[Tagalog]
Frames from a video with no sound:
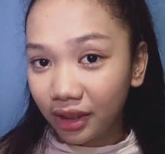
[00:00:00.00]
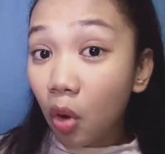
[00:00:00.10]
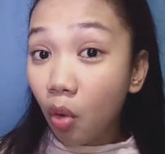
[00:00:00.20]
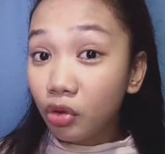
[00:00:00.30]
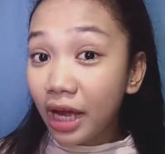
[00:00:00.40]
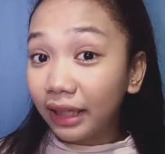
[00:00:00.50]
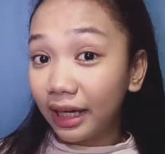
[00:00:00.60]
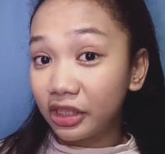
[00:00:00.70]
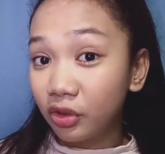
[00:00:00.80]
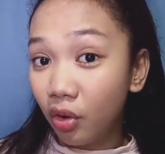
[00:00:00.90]
So, unang
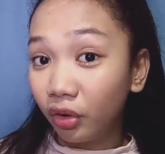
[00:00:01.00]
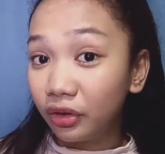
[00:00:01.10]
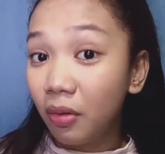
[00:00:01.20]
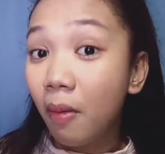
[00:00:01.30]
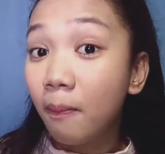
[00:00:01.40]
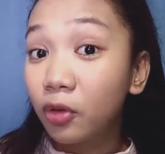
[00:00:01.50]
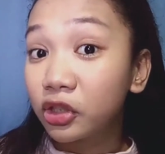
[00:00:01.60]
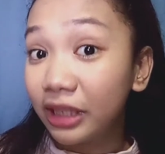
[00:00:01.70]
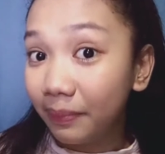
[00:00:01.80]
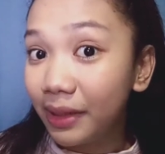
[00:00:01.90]
rason,
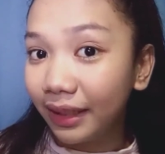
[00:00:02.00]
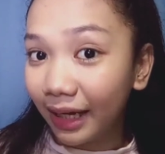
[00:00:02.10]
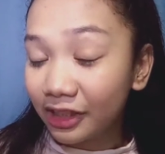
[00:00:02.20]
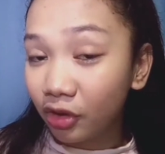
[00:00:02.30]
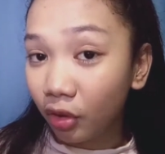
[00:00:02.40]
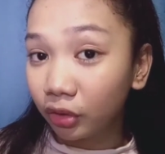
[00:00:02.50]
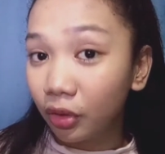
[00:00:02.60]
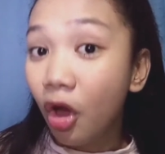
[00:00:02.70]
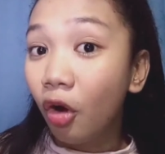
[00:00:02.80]
posibleng rason